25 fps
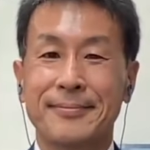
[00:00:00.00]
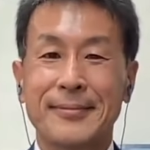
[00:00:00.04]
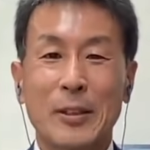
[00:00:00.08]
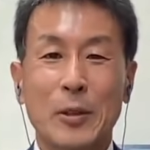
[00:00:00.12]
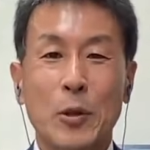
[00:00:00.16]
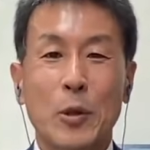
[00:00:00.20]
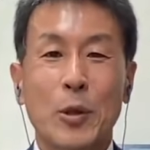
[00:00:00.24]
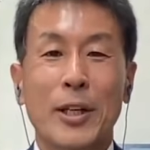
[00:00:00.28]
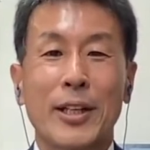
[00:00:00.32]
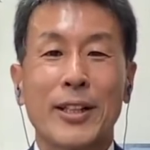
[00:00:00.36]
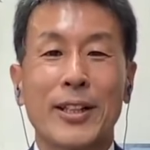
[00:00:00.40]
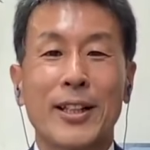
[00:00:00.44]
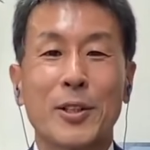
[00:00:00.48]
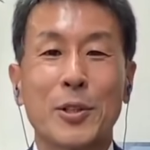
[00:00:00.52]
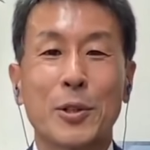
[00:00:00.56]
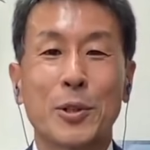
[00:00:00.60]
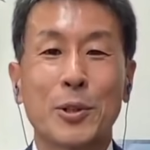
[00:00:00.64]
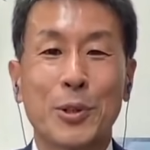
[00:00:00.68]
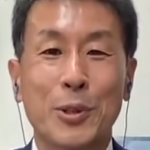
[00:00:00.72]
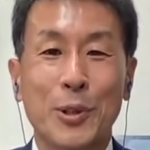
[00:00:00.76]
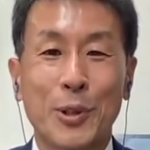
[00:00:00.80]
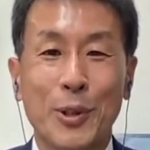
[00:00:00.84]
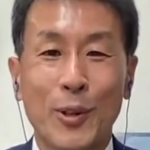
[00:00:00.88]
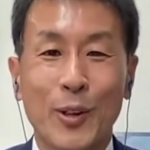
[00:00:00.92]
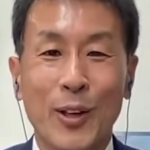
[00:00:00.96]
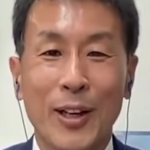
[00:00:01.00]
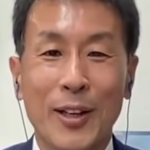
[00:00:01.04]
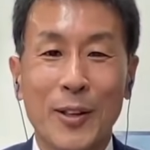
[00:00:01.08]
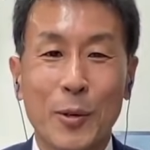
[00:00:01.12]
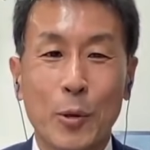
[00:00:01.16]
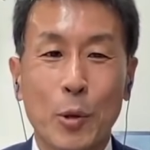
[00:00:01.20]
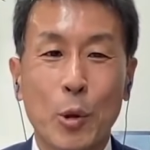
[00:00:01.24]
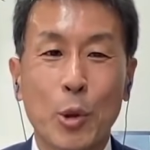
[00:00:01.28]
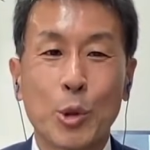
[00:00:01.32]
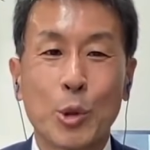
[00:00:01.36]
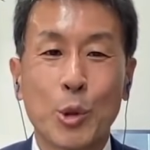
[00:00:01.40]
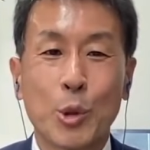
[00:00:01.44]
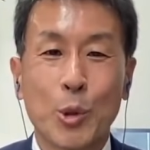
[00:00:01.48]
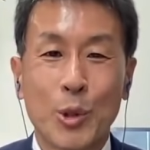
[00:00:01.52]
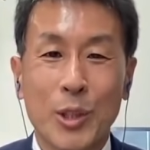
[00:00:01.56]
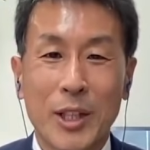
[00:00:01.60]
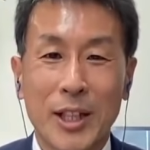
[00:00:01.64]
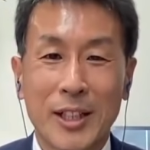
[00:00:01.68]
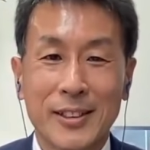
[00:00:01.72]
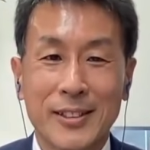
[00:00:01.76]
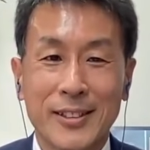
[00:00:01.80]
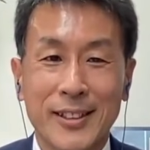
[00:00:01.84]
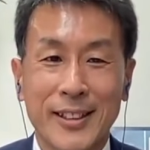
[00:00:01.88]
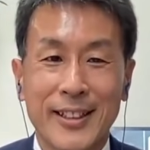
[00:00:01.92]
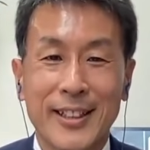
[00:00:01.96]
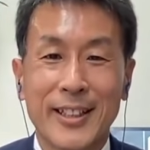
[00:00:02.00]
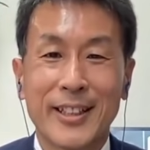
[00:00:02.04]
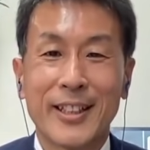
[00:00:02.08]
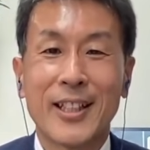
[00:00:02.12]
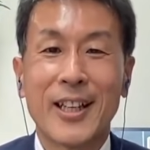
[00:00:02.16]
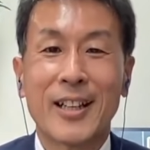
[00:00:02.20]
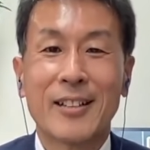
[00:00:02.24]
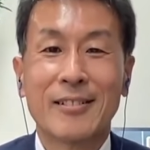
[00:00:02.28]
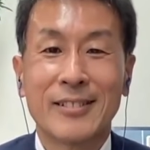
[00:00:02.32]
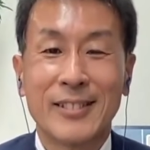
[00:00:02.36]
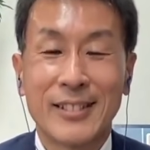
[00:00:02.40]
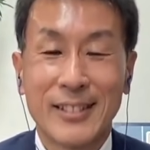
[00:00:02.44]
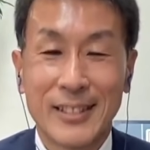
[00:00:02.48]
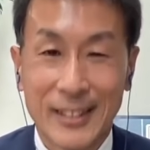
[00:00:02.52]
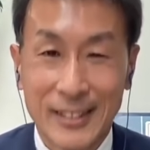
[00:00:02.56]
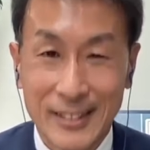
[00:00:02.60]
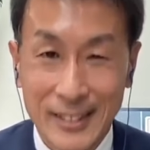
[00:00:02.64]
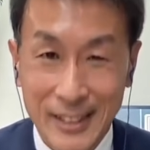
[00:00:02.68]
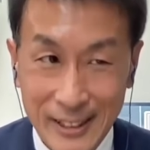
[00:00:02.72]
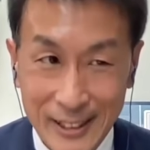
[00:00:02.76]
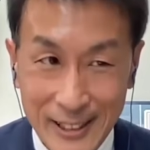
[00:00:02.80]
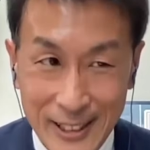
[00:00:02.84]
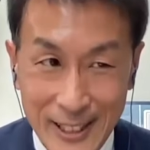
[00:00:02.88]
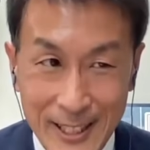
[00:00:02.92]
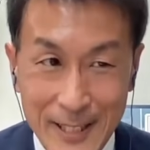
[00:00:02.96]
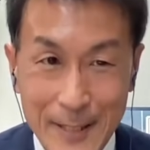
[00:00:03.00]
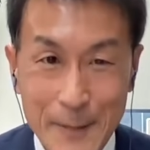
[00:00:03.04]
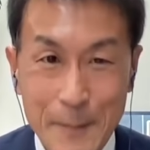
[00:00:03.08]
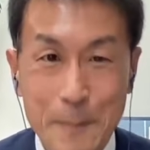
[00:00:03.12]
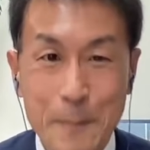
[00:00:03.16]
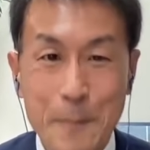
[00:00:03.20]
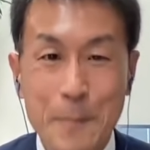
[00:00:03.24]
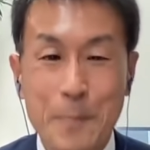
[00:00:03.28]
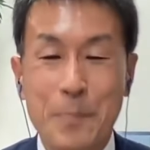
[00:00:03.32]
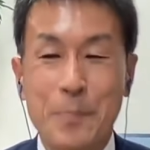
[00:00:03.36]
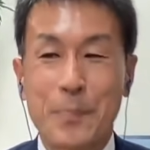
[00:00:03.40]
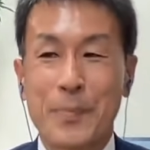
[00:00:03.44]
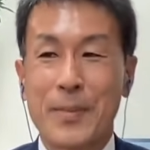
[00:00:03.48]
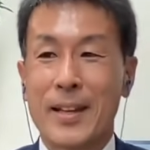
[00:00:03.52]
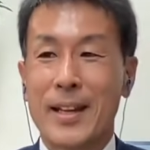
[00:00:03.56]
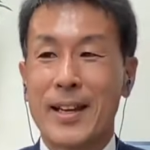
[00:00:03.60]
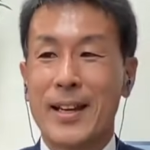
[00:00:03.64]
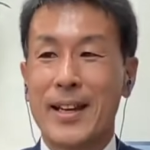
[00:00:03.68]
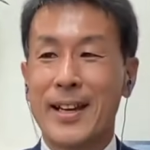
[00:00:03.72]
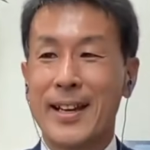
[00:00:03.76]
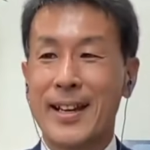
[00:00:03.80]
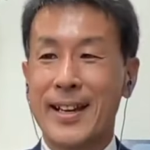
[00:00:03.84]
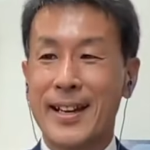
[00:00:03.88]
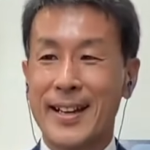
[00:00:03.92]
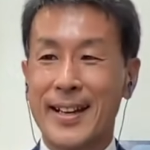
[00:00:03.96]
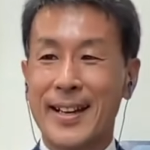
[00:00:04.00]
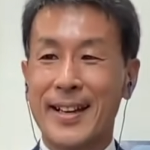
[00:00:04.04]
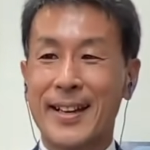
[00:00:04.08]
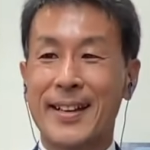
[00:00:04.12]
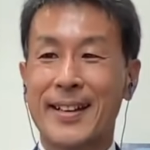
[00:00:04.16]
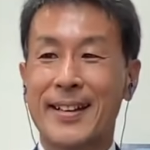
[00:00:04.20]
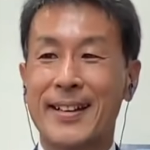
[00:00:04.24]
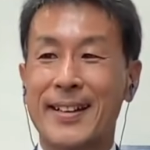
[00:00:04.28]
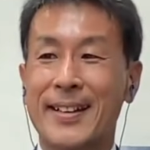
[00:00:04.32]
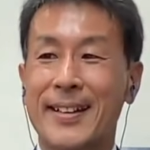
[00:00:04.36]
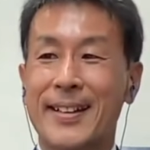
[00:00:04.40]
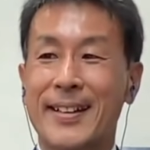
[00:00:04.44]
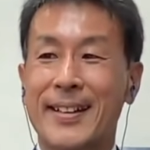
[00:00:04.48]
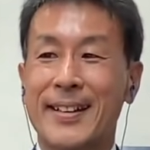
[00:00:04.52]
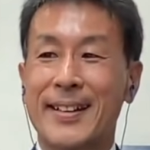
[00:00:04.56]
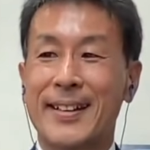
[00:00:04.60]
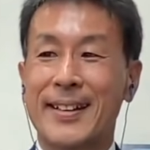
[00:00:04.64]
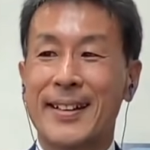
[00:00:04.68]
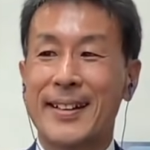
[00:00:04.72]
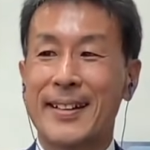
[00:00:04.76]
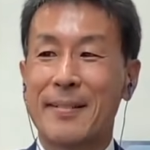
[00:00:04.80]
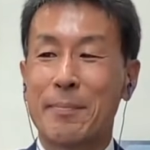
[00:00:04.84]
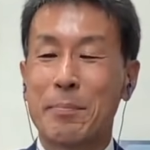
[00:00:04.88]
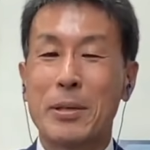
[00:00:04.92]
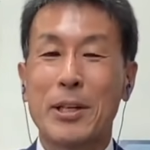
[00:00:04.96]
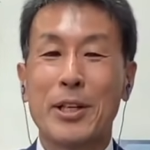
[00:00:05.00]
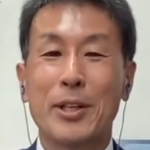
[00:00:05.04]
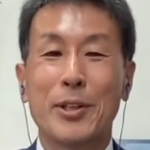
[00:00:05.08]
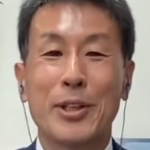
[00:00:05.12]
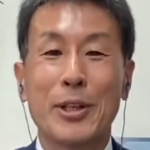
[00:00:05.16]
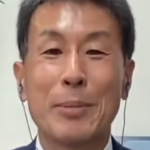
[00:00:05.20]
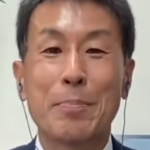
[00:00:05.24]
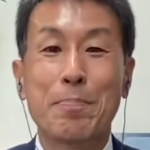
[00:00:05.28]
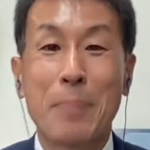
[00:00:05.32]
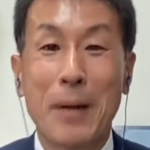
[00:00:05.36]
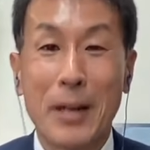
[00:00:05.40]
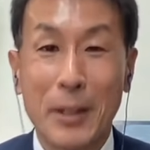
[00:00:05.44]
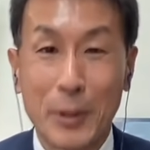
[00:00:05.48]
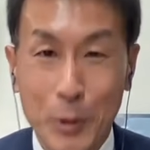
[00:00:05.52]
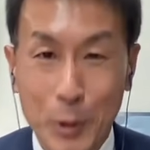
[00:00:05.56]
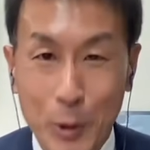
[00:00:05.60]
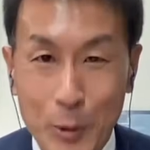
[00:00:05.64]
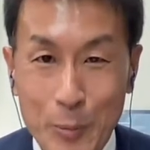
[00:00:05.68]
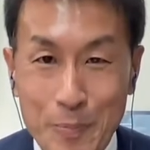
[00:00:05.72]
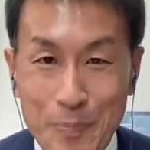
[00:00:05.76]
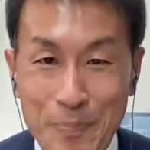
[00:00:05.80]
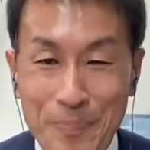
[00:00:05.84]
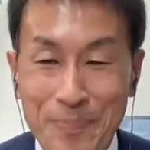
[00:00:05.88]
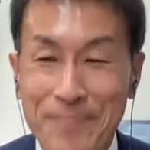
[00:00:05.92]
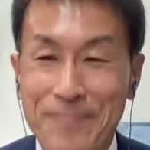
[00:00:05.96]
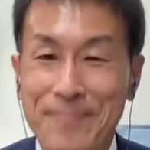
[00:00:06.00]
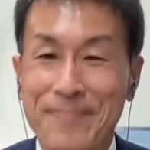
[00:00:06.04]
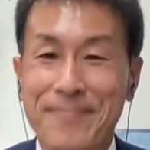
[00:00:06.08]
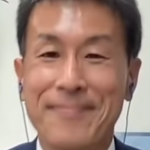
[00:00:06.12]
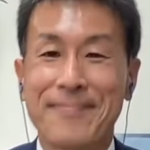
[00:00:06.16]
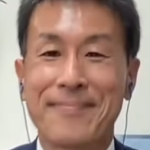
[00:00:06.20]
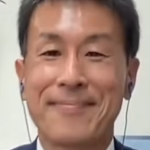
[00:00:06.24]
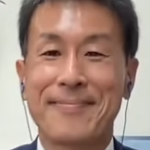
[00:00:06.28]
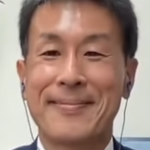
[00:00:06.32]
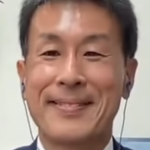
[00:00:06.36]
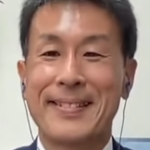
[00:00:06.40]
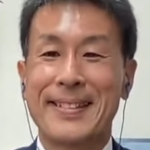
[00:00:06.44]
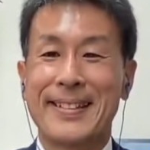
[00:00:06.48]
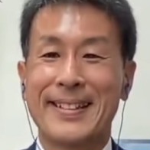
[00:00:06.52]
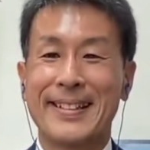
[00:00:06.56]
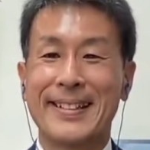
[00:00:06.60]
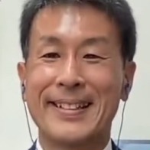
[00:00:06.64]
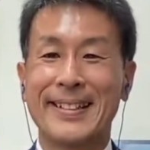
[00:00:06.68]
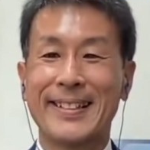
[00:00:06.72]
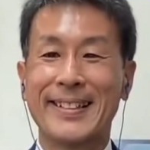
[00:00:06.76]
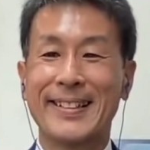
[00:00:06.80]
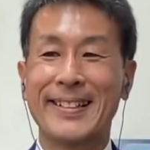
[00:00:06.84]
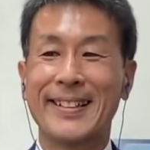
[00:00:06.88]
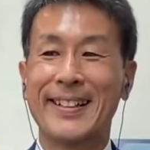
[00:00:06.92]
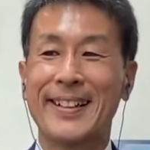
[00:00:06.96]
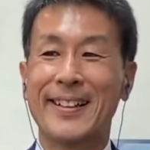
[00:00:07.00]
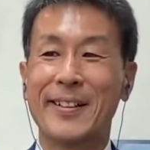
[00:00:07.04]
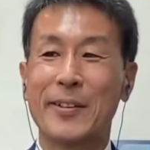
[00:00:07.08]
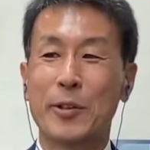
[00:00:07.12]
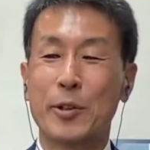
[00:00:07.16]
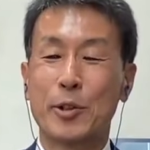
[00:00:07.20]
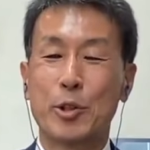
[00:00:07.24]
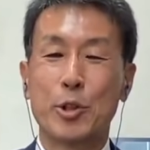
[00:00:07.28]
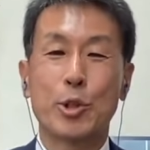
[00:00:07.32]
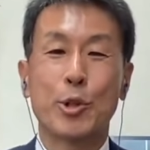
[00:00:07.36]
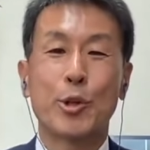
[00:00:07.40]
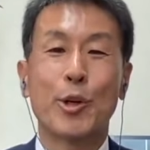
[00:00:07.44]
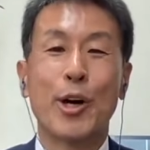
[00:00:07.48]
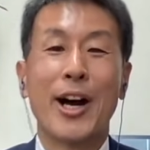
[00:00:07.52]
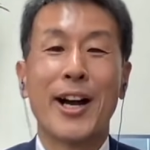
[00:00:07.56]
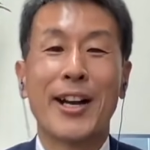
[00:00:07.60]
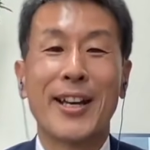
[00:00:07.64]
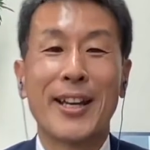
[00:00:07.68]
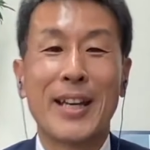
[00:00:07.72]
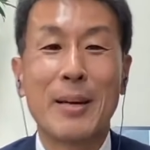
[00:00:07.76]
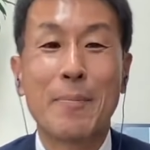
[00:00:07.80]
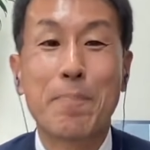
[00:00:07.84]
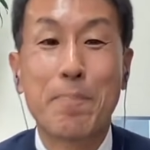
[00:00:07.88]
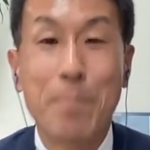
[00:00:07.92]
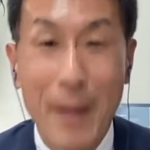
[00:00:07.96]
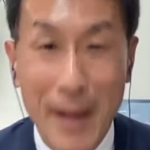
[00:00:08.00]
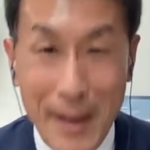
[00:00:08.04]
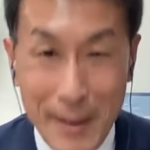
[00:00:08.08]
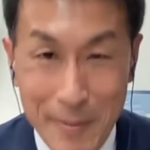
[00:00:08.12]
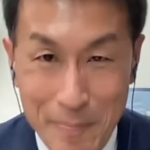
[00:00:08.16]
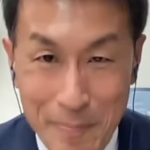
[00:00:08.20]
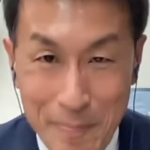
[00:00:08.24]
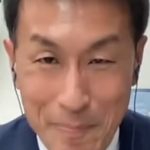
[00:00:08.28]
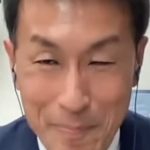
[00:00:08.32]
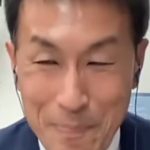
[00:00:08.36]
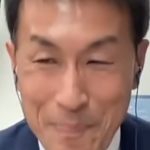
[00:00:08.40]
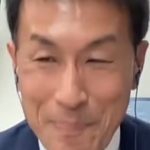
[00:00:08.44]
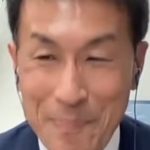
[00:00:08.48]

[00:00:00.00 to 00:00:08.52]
でこの間ちょっとあのご紹介したひげクジラさんで、はいえー、ビール1杯と、えー、あのチューハイ1杯、